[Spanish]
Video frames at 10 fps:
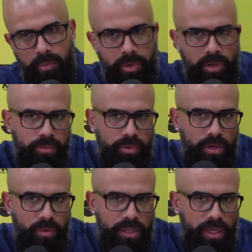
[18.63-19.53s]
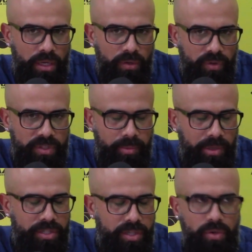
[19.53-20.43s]
pero hoy me doy cuenta que Fuerza
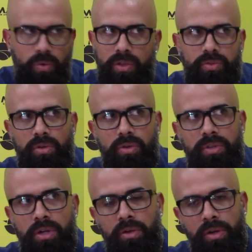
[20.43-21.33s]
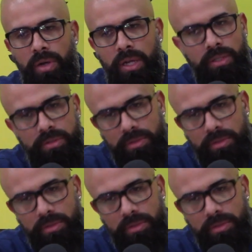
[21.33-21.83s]
Amarilla no juega solo contra los rivales.